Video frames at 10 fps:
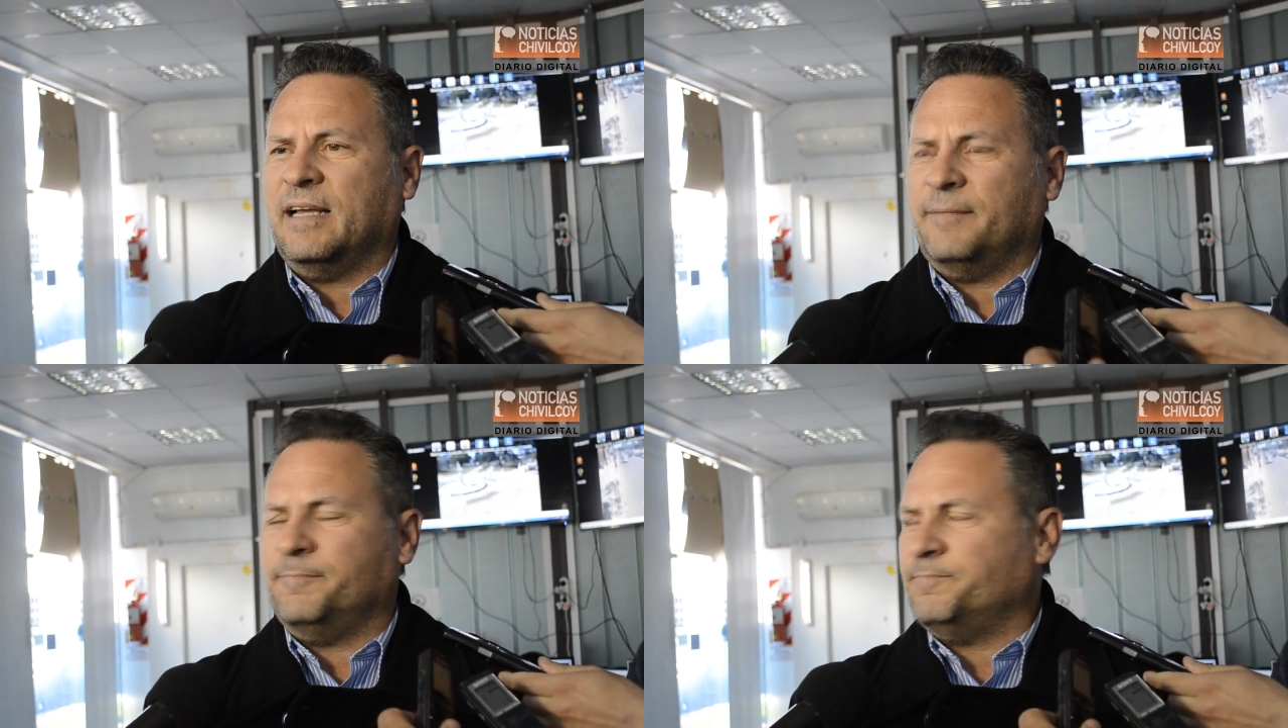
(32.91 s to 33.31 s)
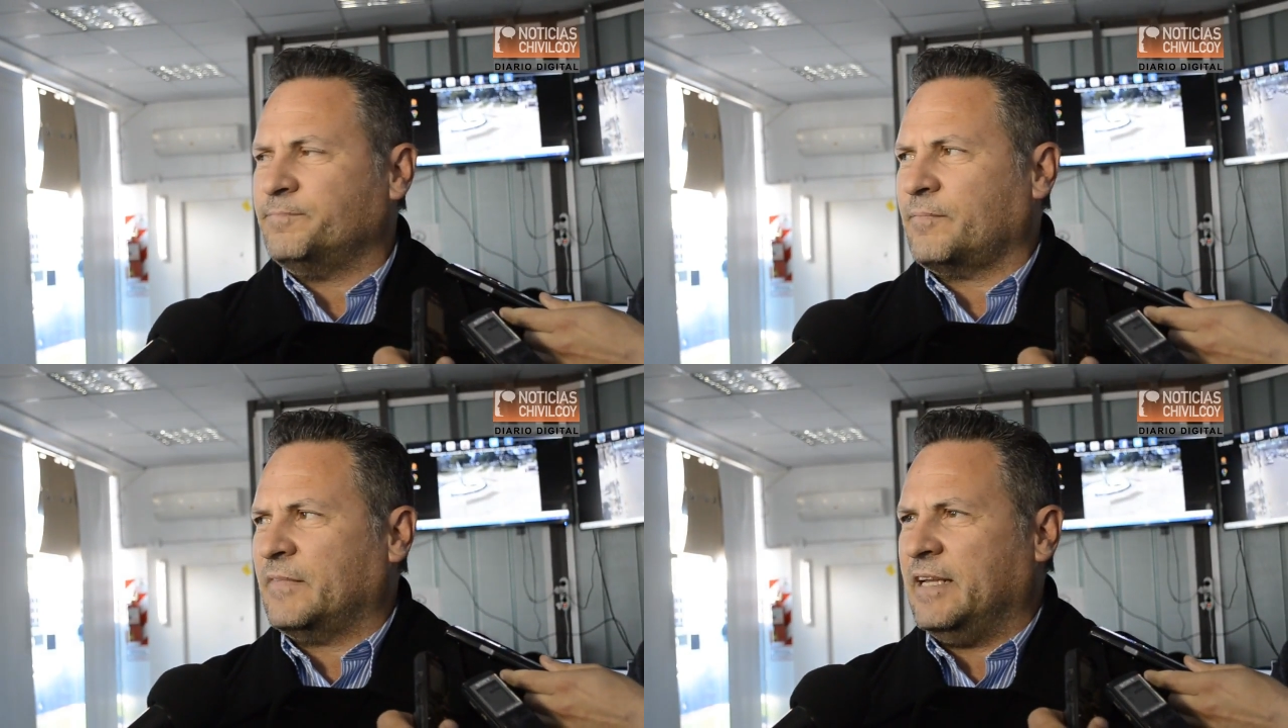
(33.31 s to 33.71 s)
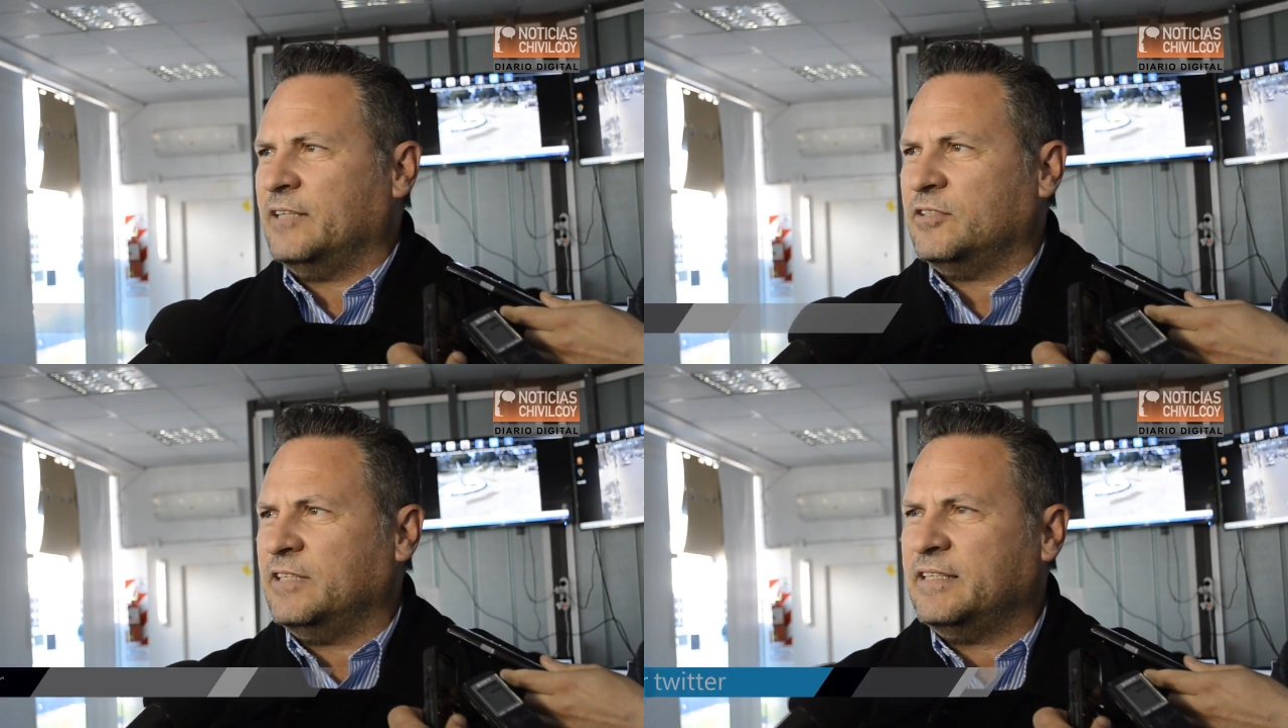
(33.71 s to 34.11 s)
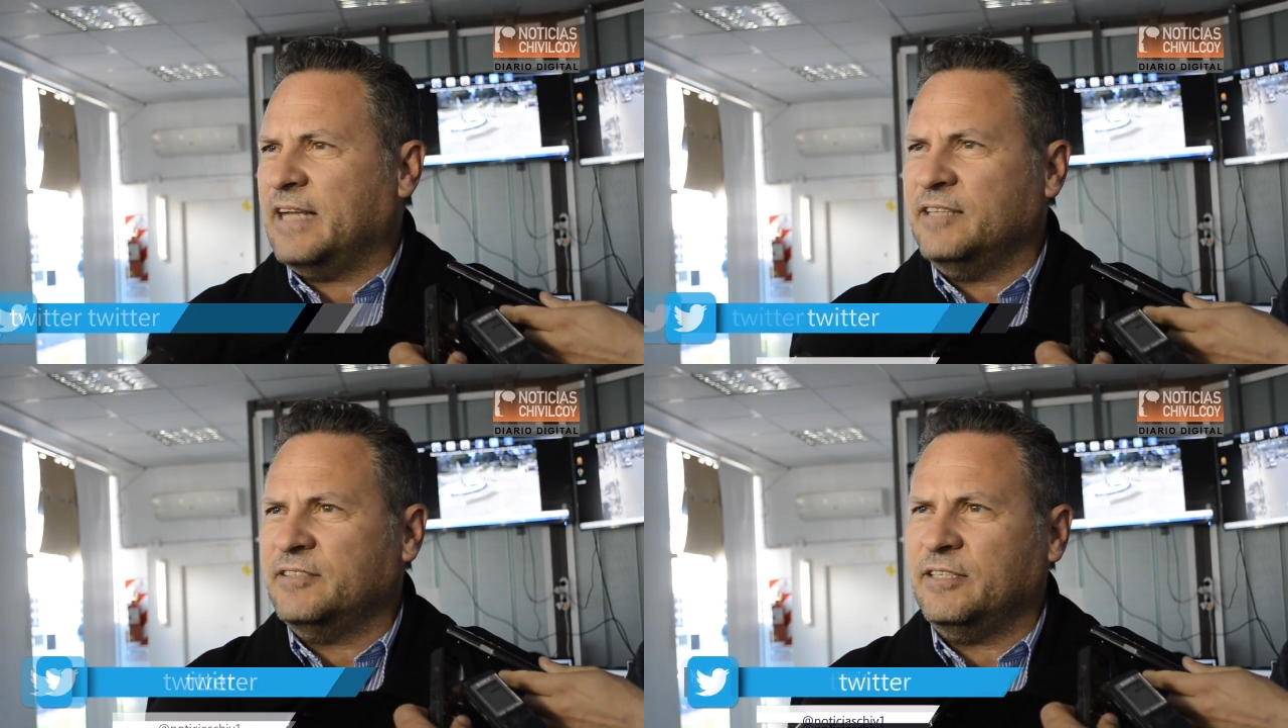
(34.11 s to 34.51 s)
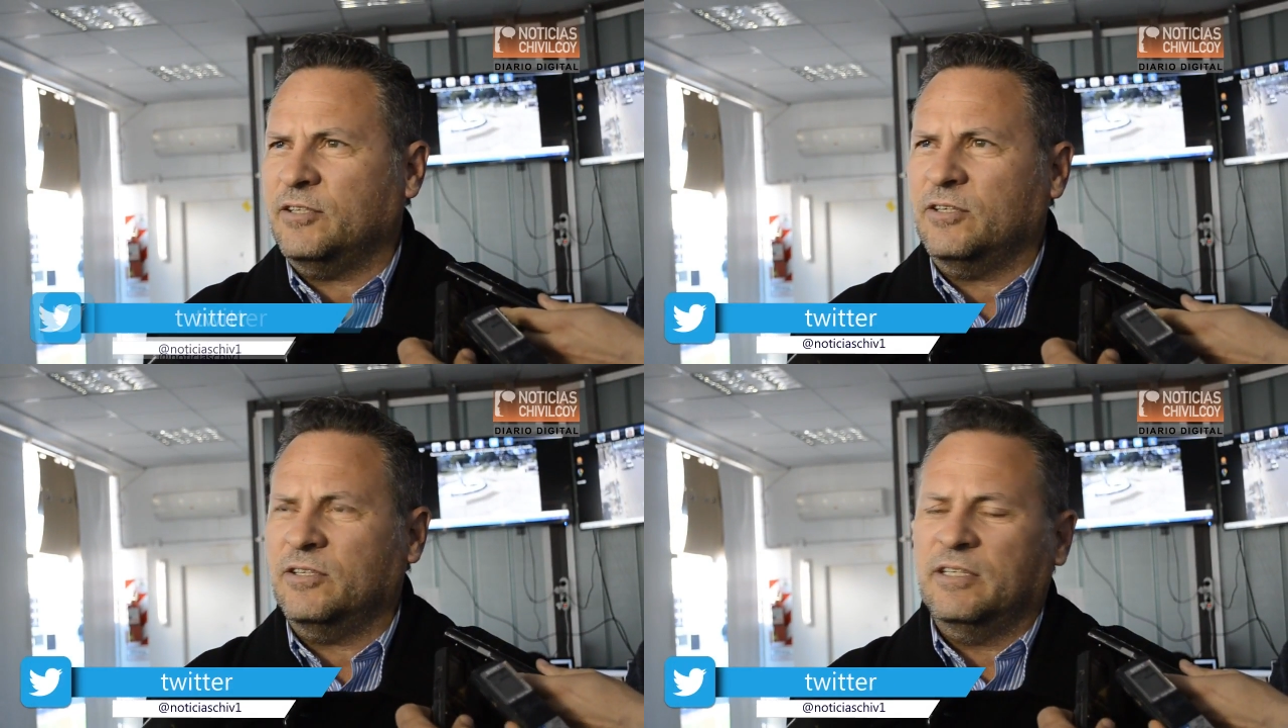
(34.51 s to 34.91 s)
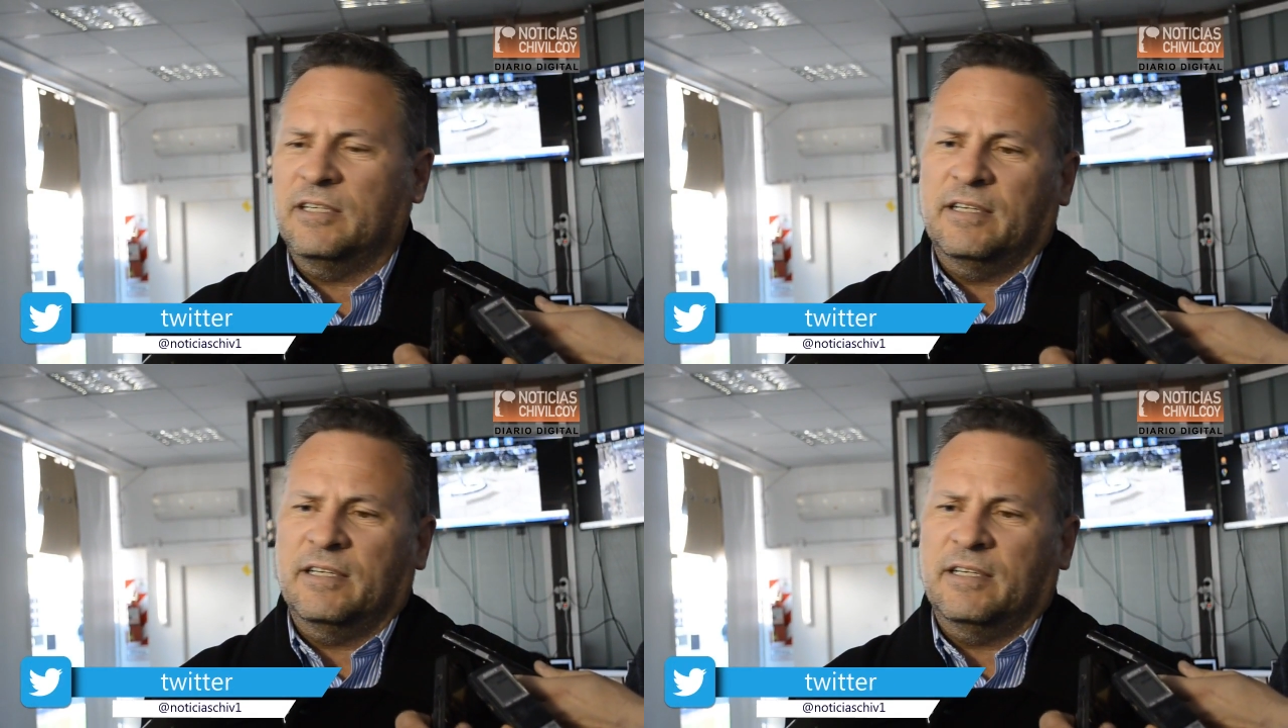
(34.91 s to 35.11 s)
la dirección de tránsito.